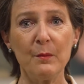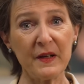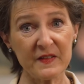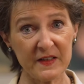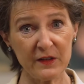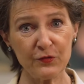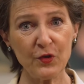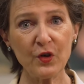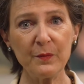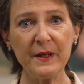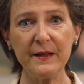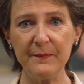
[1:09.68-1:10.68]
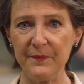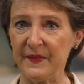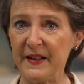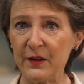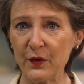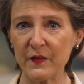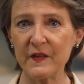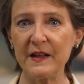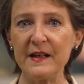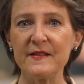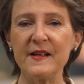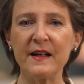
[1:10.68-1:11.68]
Parce qu'informer,
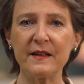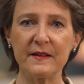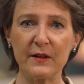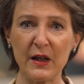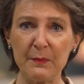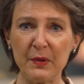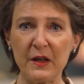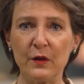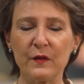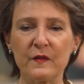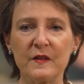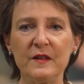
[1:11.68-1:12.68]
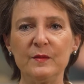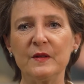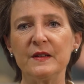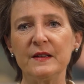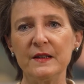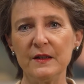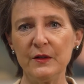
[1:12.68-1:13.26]
dénoncer les actes répréhensibles,